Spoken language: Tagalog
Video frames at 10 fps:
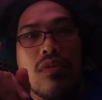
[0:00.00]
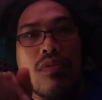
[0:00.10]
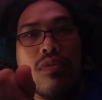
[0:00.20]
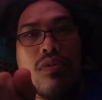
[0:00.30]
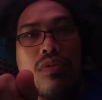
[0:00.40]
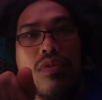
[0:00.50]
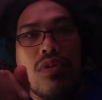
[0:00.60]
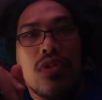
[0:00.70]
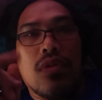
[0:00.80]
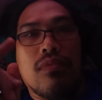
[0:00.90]

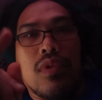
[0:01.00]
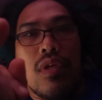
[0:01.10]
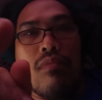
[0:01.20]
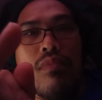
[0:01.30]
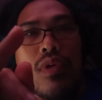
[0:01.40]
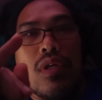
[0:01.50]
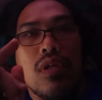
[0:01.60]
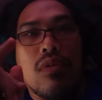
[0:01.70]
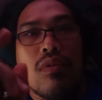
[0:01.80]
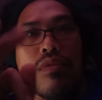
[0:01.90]
August,
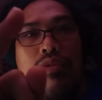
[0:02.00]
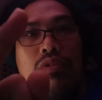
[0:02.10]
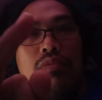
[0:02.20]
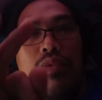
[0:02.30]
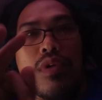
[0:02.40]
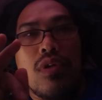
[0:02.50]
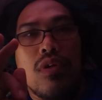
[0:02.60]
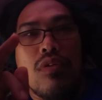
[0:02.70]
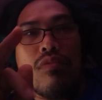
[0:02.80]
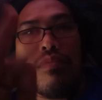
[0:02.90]
September, October,
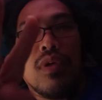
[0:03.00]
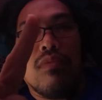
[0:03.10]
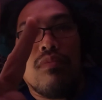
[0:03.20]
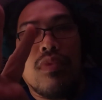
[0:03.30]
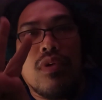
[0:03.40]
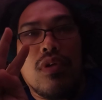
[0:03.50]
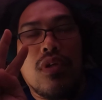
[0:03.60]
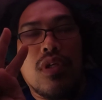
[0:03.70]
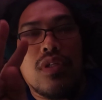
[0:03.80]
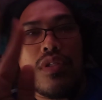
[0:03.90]
November,
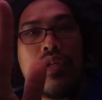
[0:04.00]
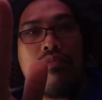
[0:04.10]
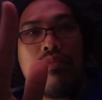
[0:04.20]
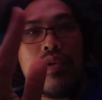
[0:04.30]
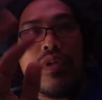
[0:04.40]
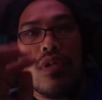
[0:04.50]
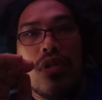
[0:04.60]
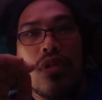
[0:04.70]
December,